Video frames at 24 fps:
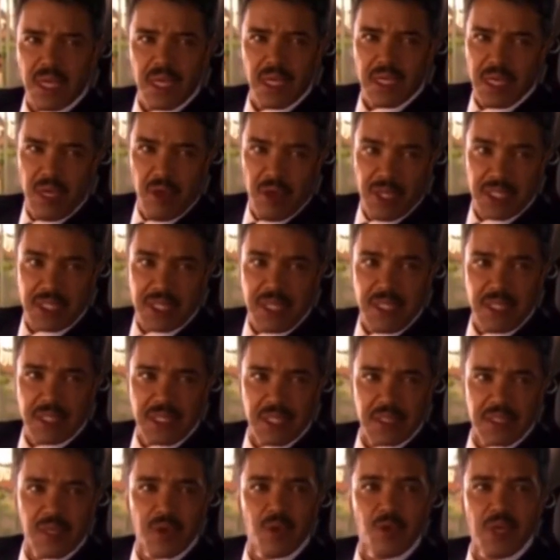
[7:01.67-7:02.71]
¿Y, ahora sí? ¿Está
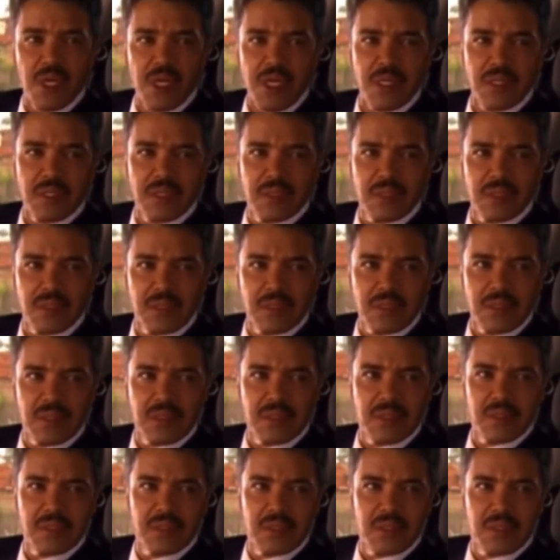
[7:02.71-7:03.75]
segura?
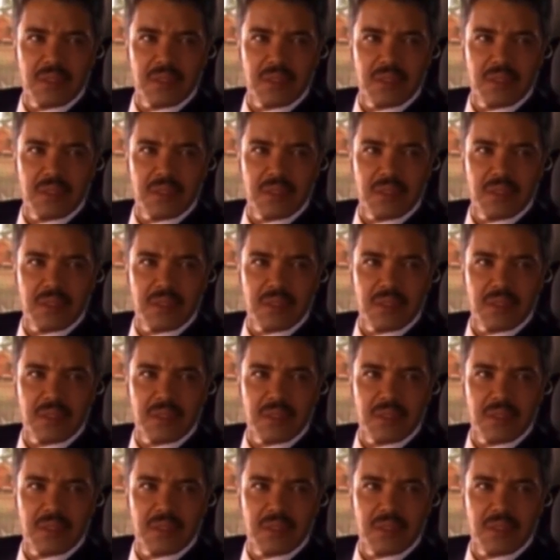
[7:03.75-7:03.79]
Sí.